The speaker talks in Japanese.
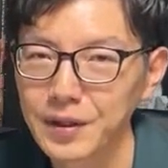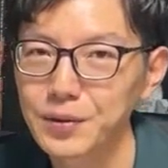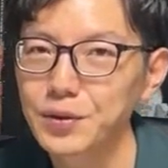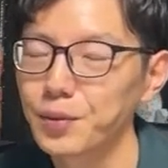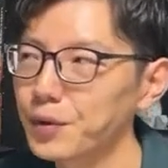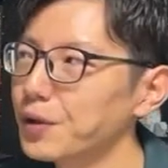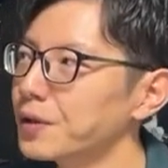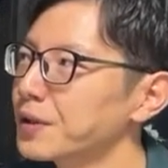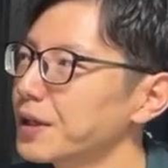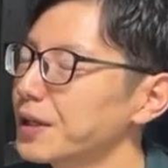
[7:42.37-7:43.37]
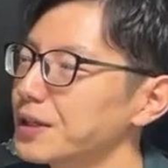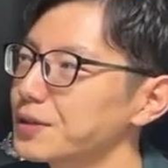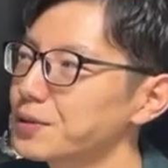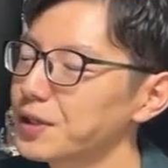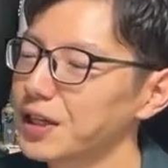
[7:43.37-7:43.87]
というのも、えー、
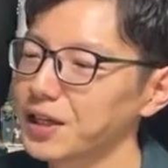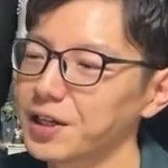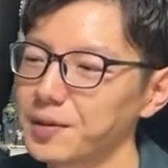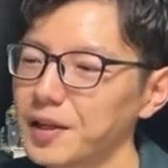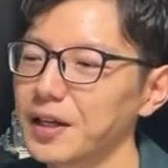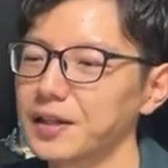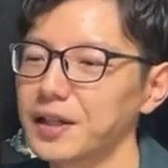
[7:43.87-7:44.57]
そうでなければ